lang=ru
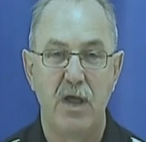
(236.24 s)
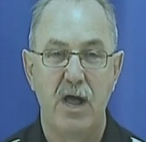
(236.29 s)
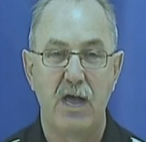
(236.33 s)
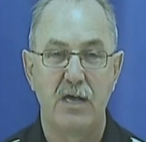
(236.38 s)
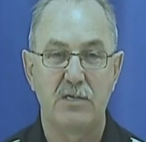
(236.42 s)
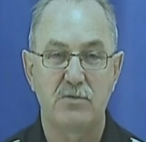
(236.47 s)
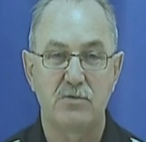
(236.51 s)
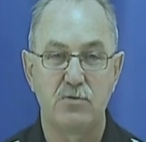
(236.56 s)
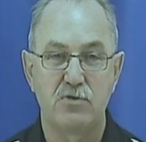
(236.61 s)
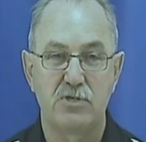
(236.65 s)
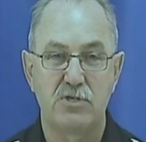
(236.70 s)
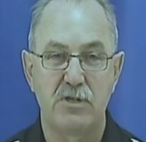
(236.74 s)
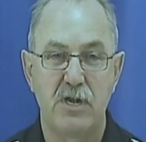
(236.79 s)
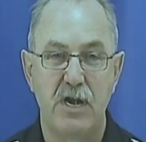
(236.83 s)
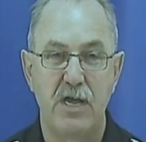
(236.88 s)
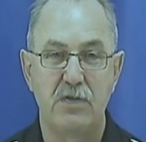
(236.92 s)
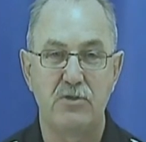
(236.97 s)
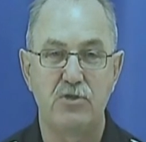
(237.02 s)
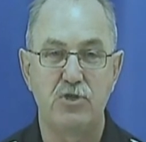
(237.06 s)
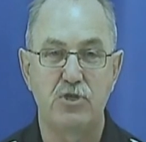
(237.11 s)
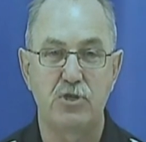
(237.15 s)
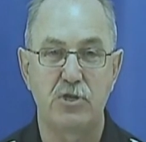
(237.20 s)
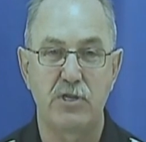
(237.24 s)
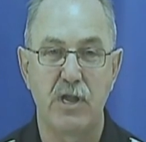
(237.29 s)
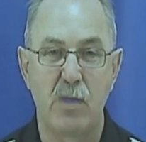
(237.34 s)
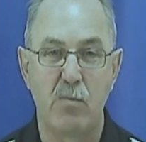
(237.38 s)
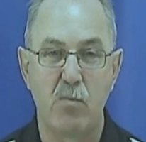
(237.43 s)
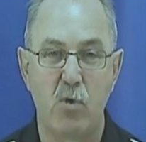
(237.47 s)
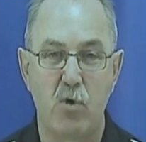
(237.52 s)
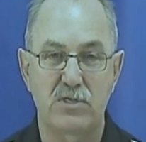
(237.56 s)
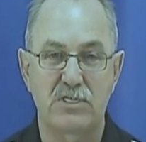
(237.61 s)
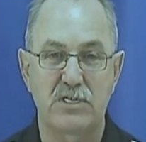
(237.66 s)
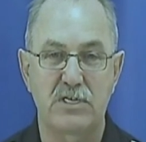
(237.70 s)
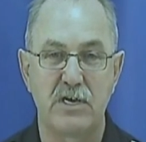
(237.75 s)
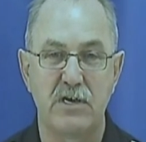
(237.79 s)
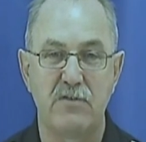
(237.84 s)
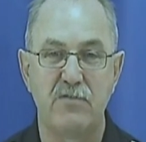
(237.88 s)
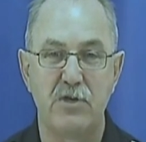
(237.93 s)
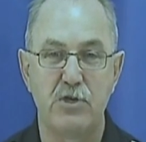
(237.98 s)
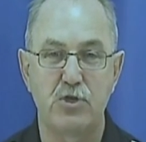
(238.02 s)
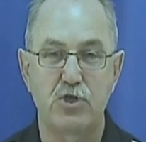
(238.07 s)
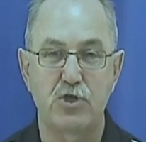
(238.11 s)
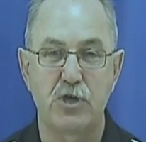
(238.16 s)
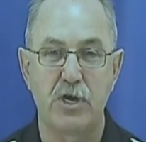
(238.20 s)
осуществляет Черноморское
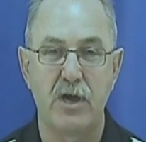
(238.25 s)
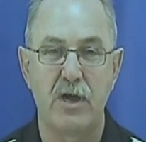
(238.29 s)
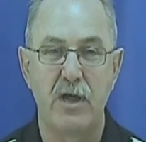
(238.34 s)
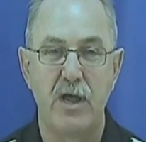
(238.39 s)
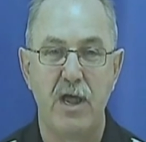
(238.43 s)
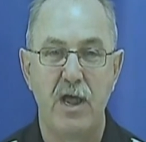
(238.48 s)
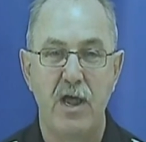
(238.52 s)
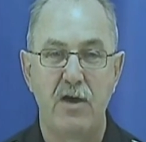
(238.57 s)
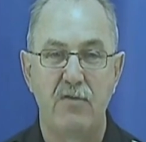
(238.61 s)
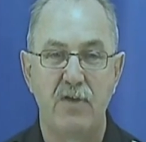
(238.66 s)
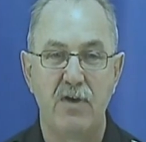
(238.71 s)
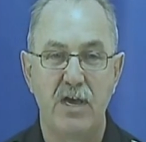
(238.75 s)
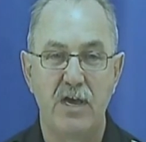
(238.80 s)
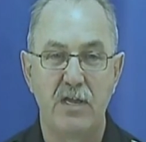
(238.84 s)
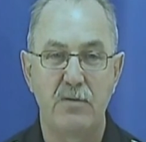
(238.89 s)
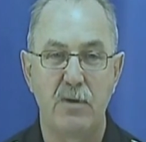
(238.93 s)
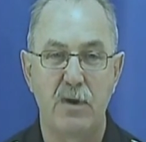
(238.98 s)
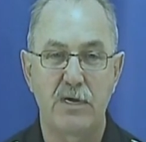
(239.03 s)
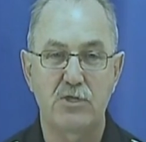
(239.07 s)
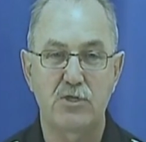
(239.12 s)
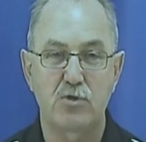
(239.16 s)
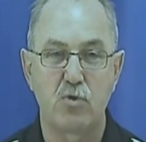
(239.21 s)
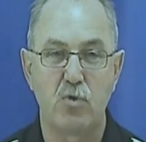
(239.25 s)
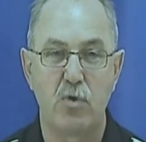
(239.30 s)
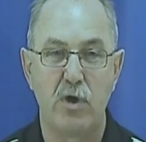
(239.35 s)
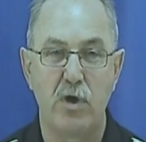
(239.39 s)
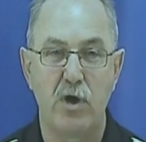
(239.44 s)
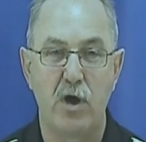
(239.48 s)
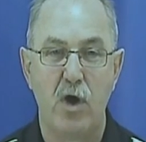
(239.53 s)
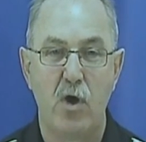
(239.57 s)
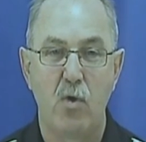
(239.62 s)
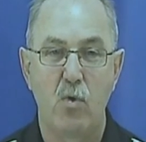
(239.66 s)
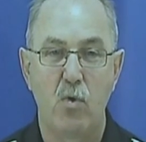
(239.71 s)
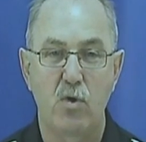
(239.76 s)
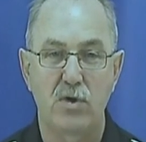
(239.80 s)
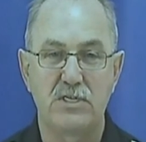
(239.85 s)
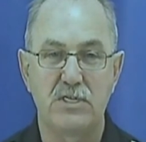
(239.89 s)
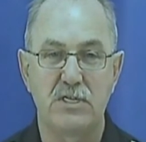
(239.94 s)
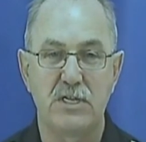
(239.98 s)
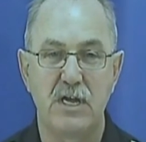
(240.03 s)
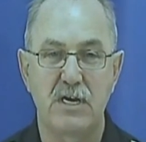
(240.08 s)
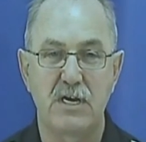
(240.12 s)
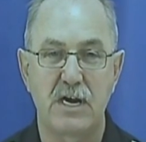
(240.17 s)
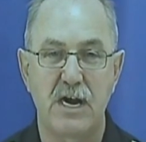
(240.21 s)
высшее военно-морское
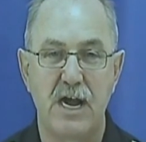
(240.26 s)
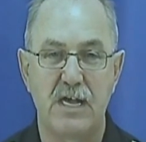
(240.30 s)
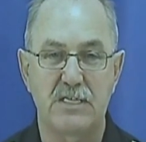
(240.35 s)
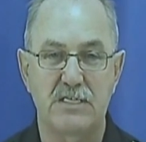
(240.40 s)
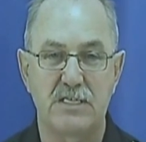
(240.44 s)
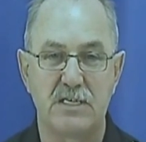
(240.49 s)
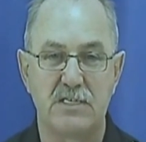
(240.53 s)
ордена Красной